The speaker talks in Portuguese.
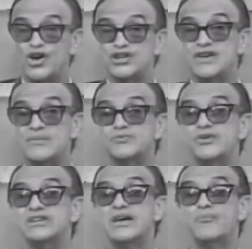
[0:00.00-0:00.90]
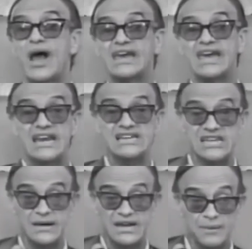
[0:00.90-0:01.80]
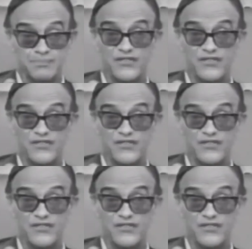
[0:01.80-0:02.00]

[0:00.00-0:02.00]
Nós vemos, por exemplo, aqueles que